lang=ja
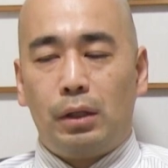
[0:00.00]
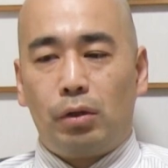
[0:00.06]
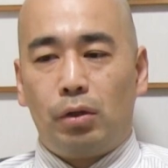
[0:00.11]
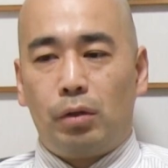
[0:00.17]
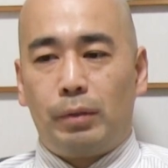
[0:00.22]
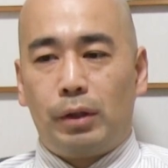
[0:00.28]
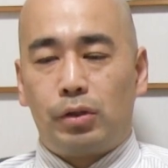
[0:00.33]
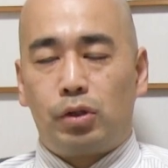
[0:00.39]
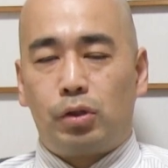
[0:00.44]

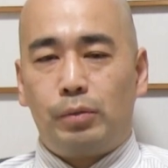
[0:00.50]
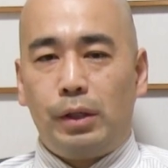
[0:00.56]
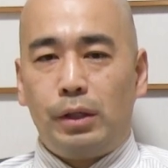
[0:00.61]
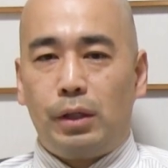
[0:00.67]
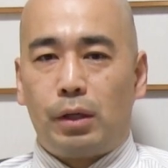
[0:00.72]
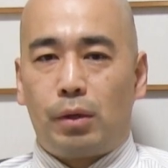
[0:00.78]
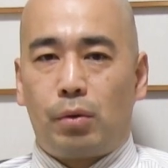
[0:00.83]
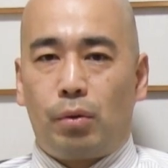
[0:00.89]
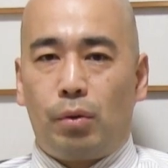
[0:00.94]
例えば
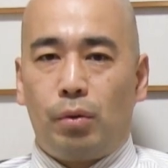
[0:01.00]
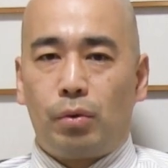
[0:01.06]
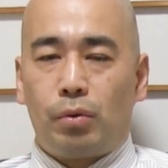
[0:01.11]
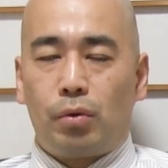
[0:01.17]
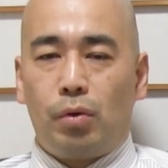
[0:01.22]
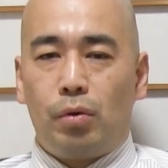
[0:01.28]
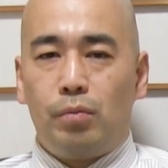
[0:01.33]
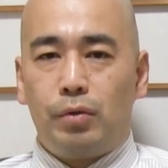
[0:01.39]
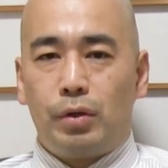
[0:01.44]
全て口
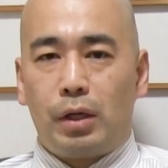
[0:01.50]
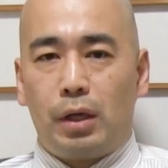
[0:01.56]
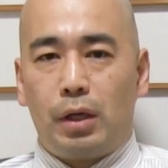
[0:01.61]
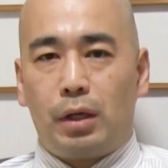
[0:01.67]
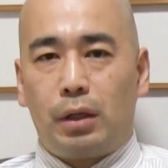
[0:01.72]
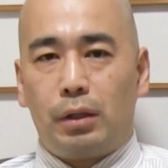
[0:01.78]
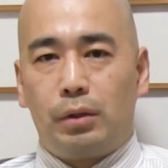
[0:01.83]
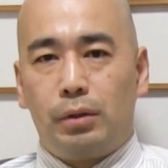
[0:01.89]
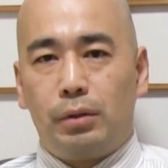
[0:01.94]
頭無
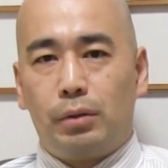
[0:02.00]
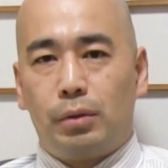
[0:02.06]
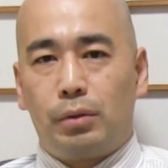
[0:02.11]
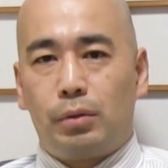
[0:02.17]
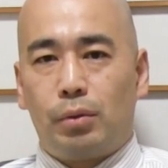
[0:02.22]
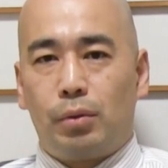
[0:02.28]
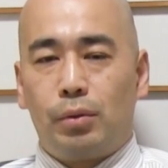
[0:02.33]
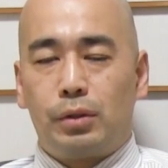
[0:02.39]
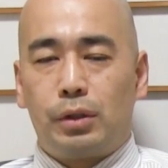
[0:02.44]
形かというと、
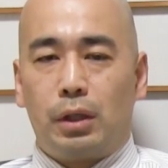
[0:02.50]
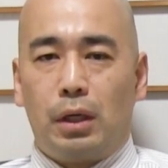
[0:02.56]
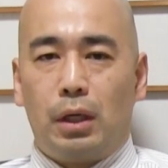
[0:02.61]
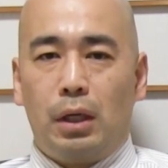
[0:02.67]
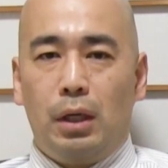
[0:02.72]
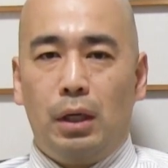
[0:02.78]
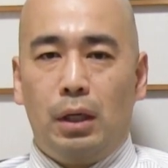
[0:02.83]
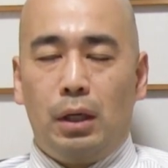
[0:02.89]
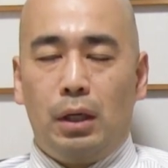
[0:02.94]
そう
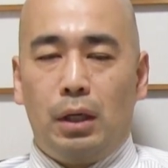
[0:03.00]
じゃ